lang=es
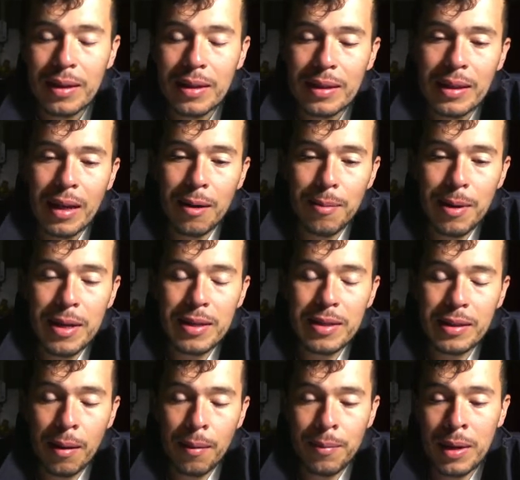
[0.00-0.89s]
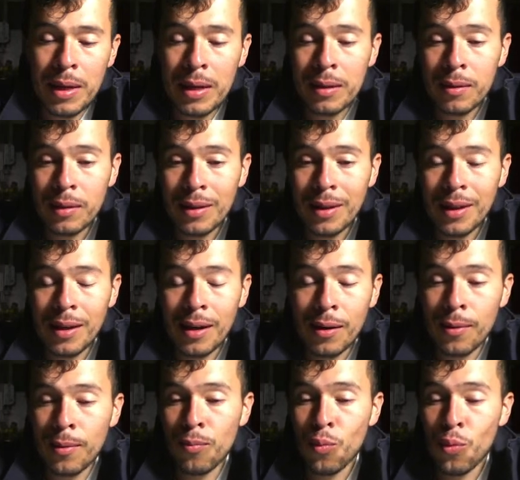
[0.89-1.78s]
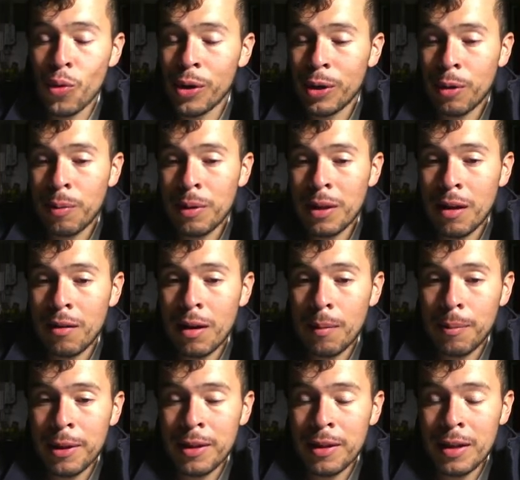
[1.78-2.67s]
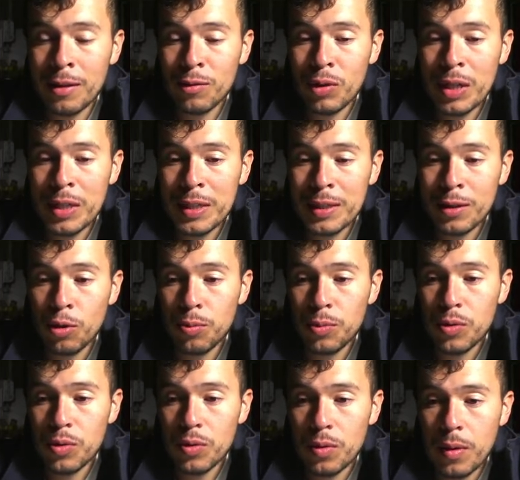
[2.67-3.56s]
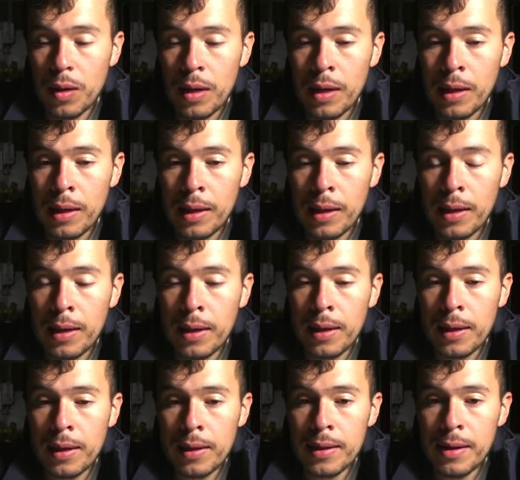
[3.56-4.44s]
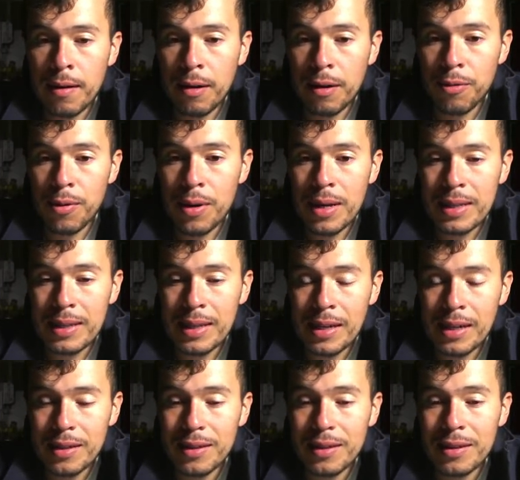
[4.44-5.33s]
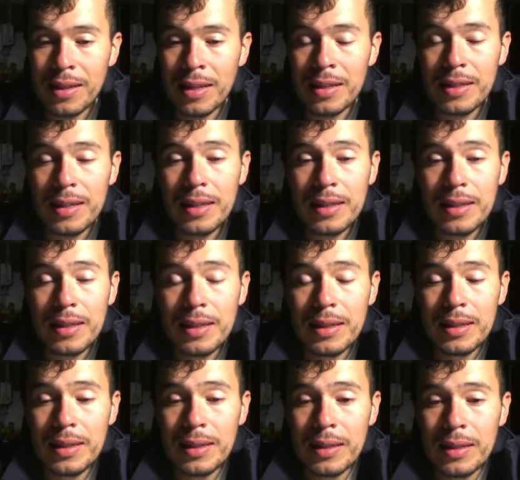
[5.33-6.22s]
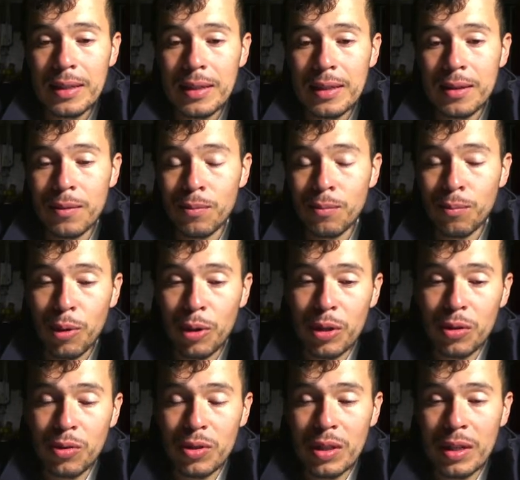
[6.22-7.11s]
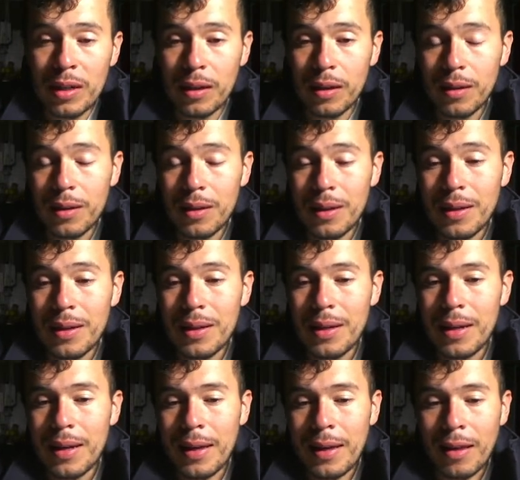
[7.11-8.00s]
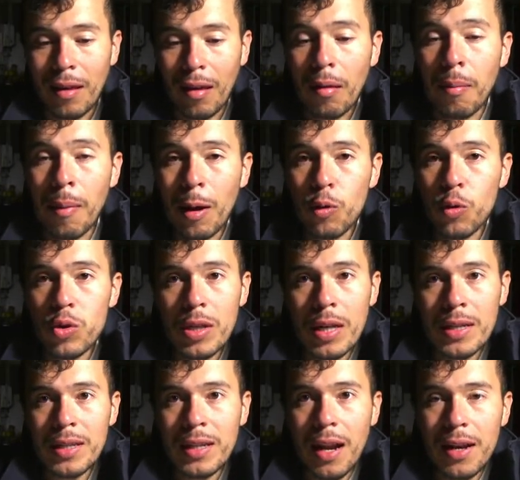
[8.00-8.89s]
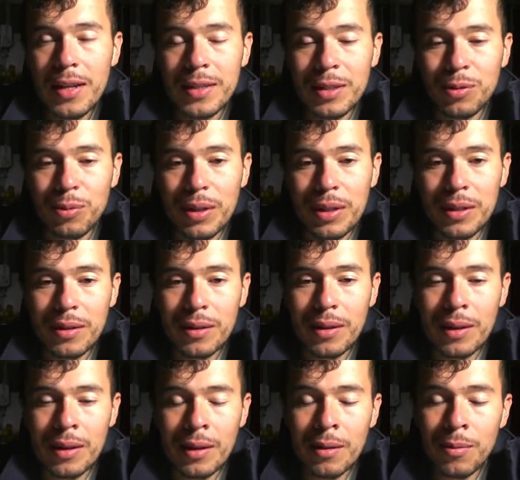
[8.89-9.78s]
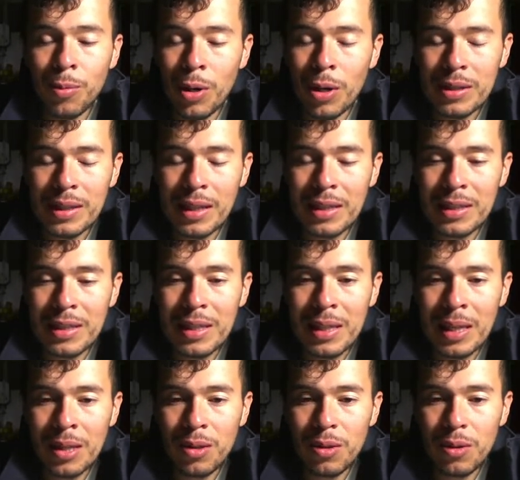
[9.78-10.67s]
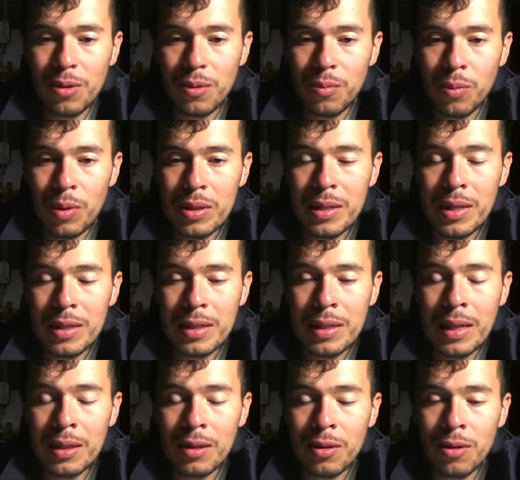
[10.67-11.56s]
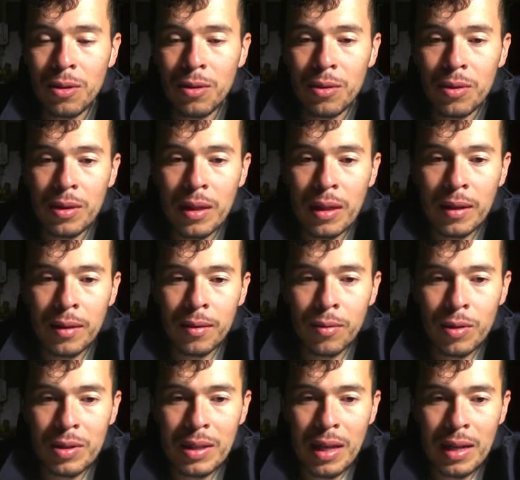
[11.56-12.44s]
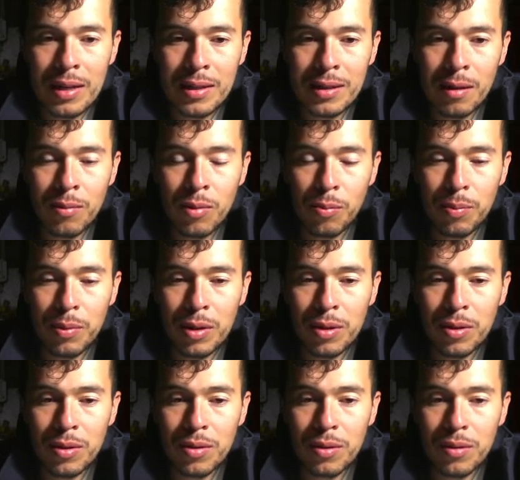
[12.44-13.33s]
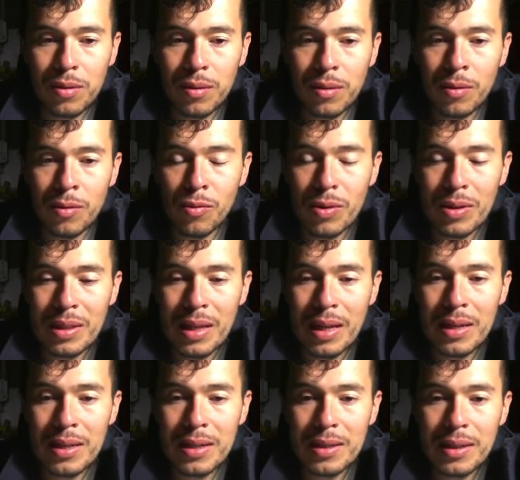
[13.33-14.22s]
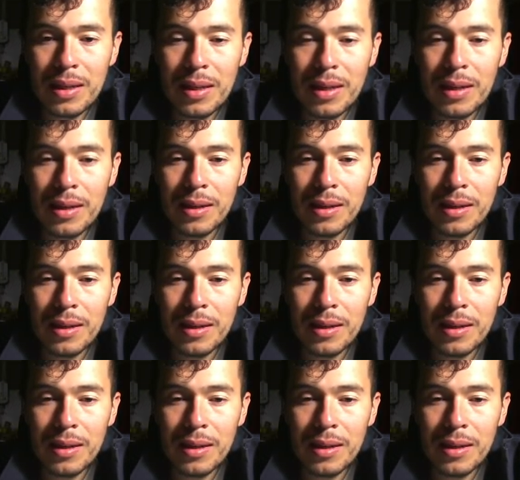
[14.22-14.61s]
Tal vez también eh, muy recomendable aprender a usar stops eh, debajo de esta resistencia, un poquito cerca. Eh, y me gusta ese análisis, güey. Y voy a estar siguiéndolo, voy a estar siguiéndolo. No está lista en mi opinión, no está lista.